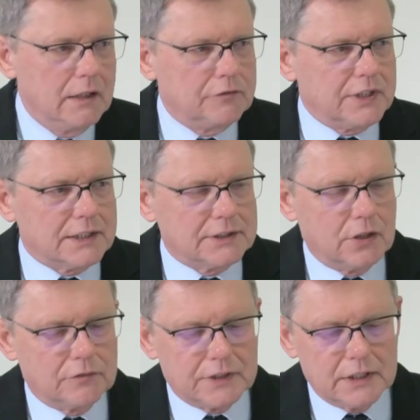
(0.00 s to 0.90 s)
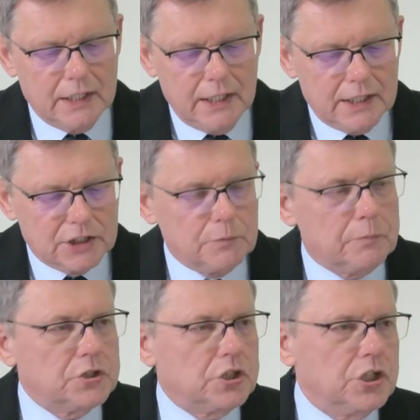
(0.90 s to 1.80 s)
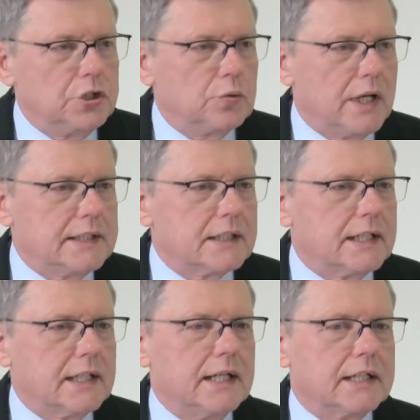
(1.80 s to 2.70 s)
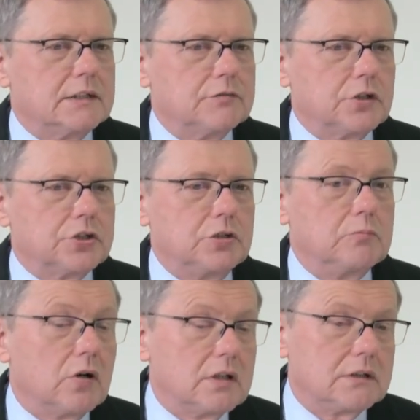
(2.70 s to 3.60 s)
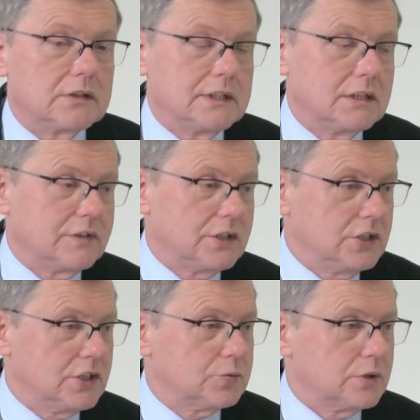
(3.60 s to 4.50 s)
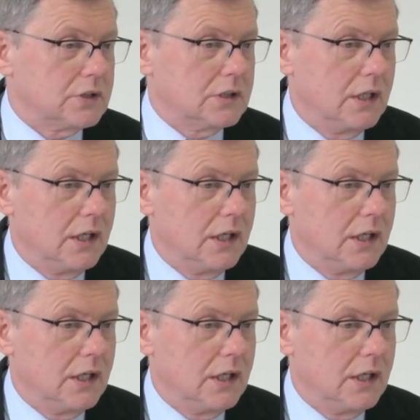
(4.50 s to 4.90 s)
wyjazdowych, żeby po 10 latach takiej aktywności mogli dostać 20 zł